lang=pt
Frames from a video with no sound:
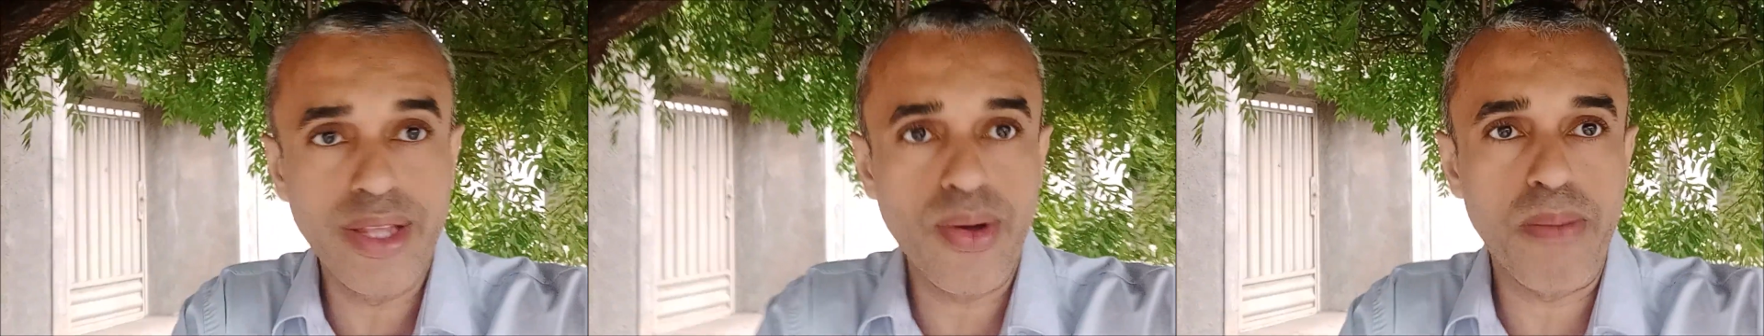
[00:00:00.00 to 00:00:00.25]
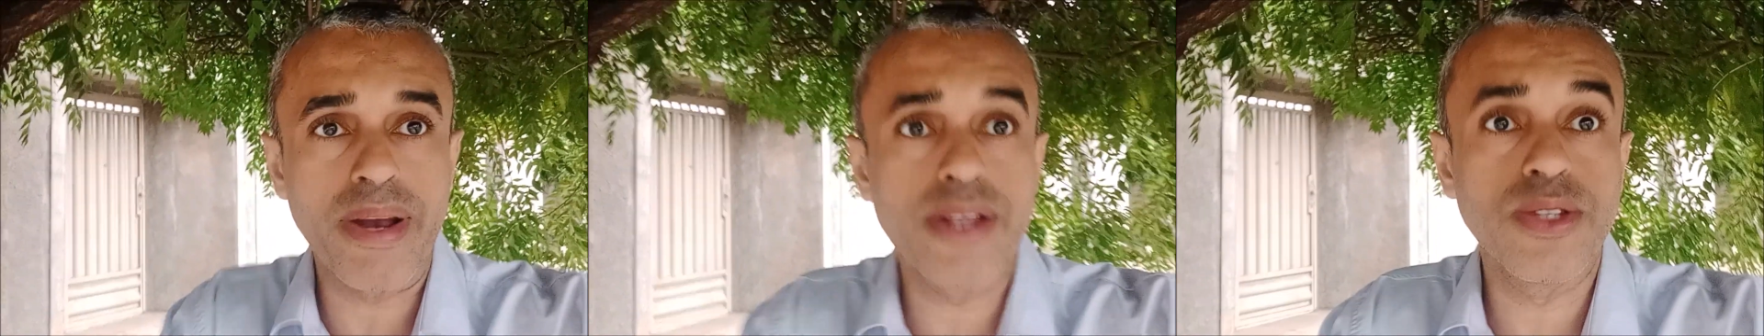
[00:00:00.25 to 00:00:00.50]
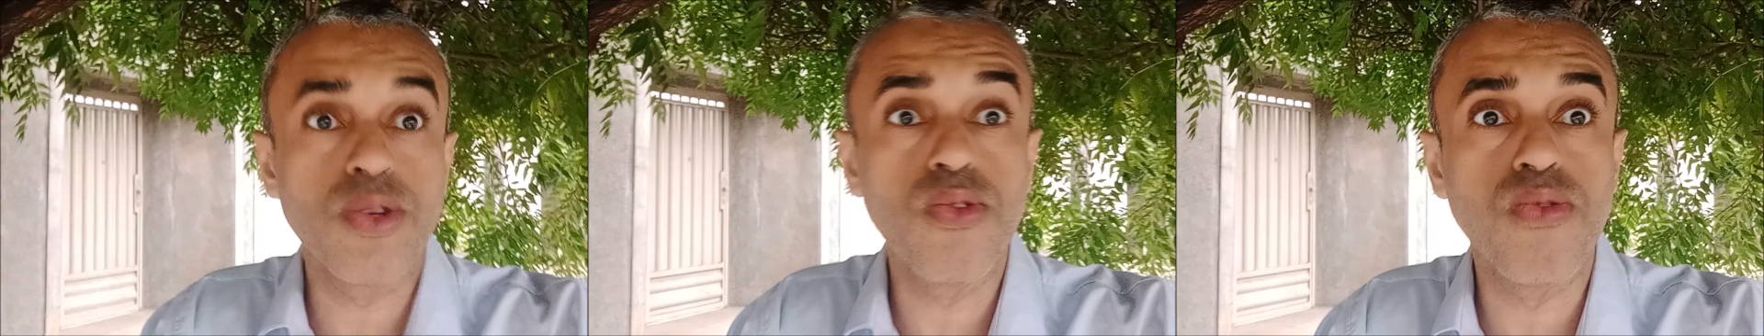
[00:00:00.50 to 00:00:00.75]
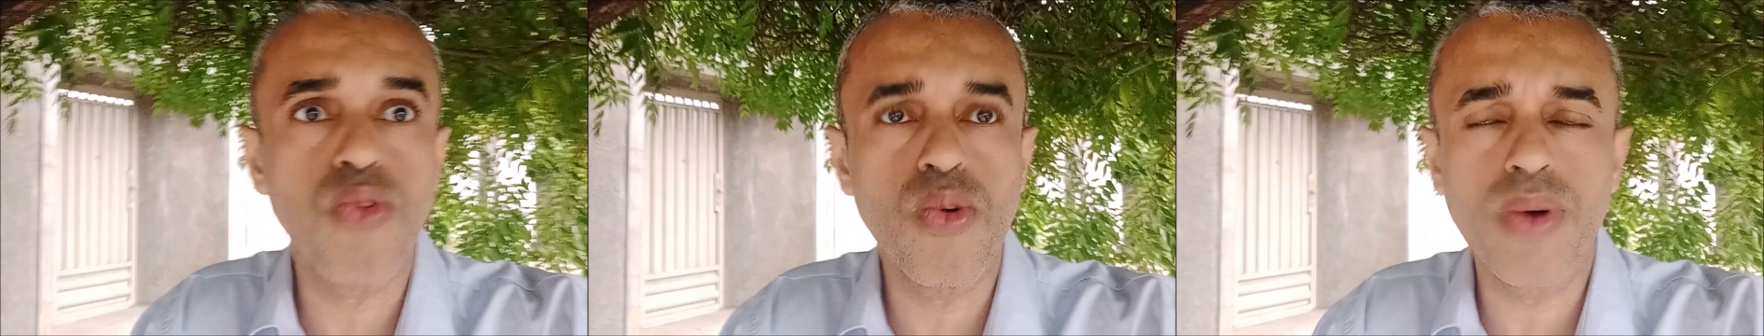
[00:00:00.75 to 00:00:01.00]
apareceu
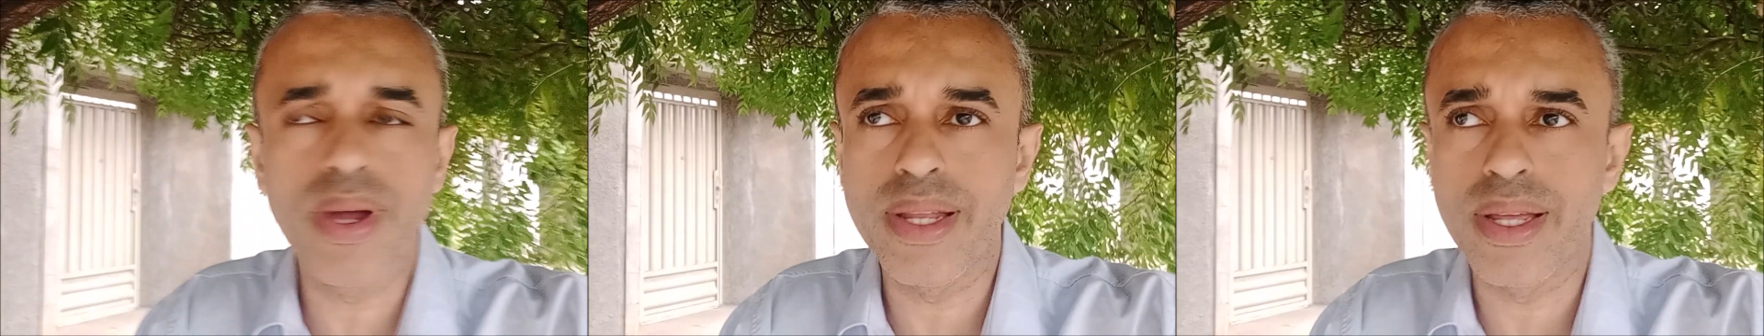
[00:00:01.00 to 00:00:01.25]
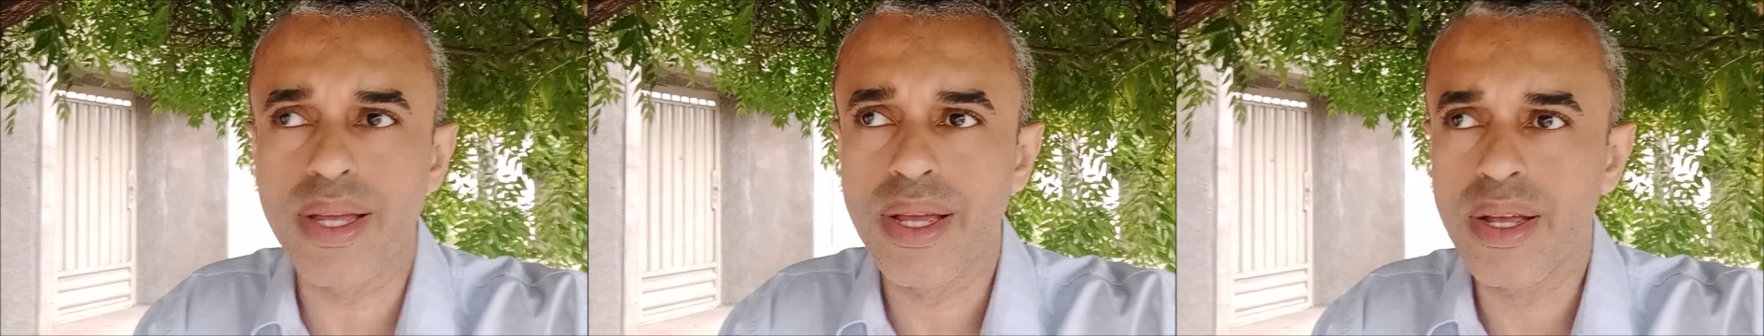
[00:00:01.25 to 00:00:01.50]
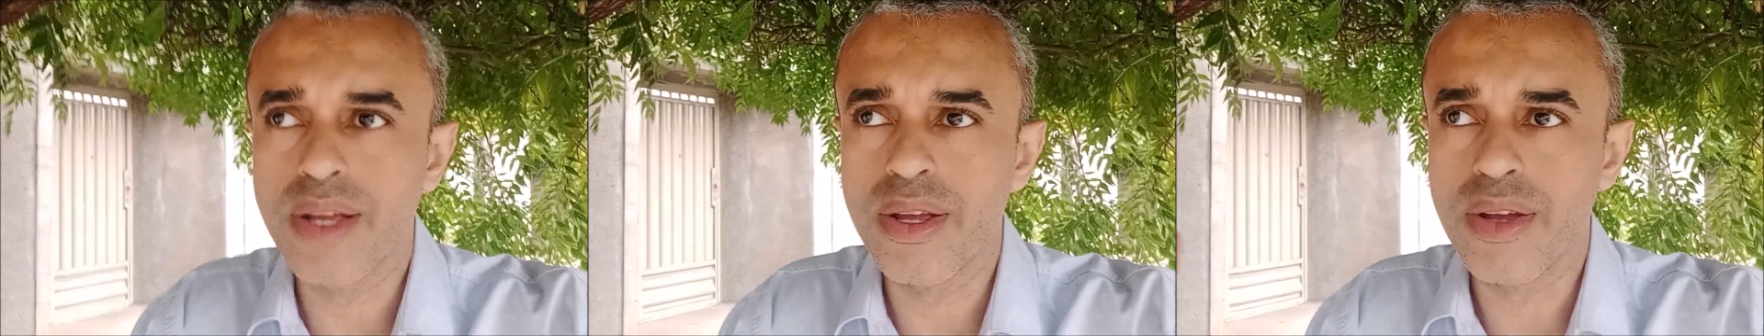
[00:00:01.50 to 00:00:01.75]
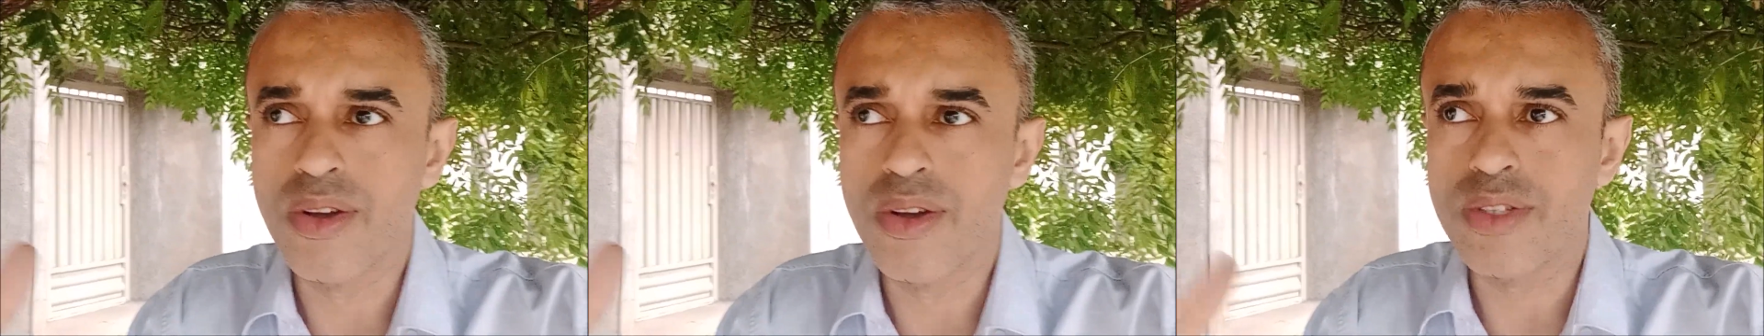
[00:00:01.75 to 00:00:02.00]
fogo ali.
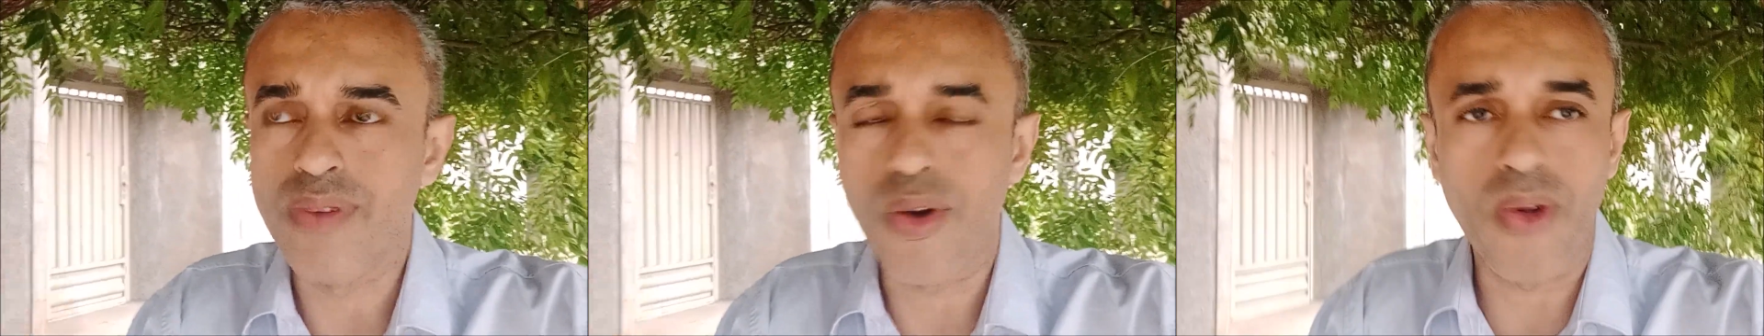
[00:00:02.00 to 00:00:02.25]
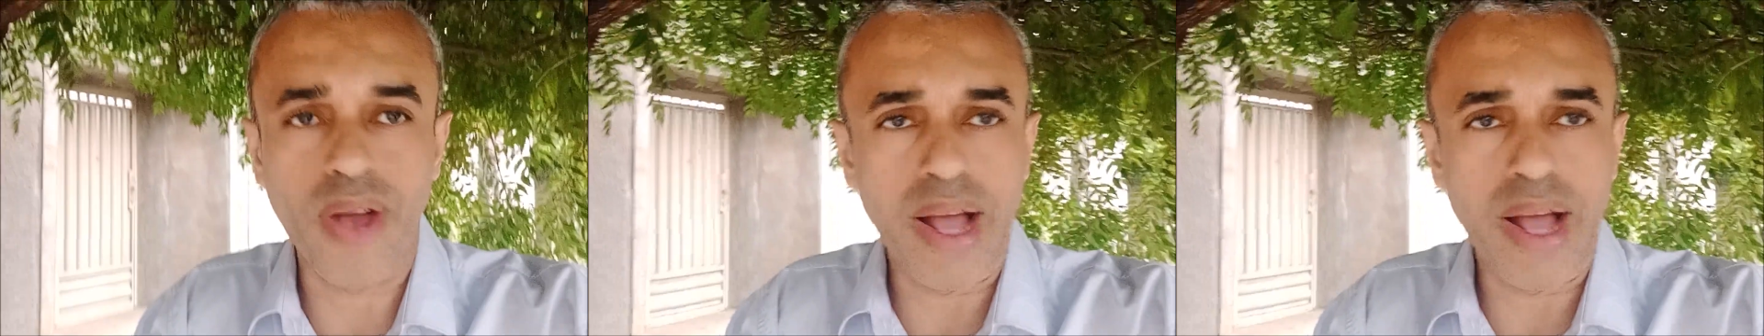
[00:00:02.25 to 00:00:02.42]
Você vai colocar